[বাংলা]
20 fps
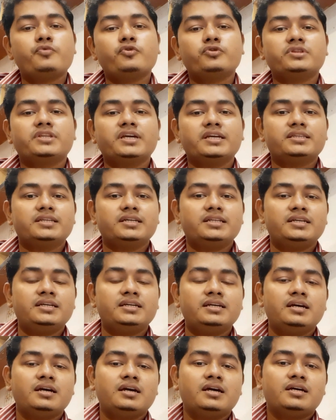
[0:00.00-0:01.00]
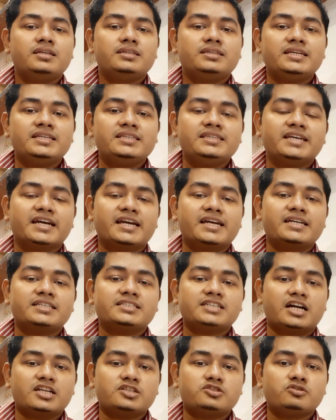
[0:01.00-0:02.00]
প্রত্যেক দিনই তিন থেকে
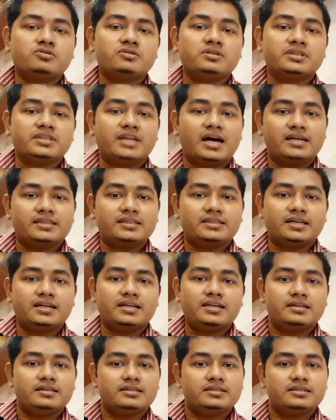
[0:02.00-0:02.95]
চারজন ডাক্তার